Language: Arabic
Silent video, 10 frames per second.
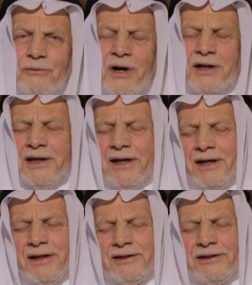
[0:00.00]

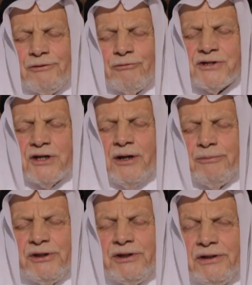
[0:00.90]
وعلى آله
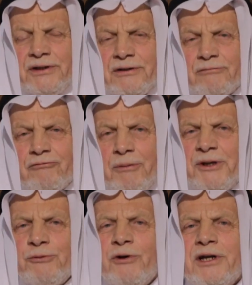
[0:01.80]
وصحبه
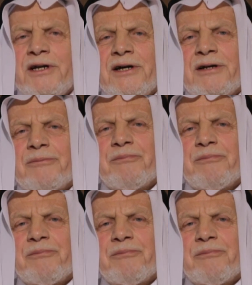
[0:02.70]
ومن والاه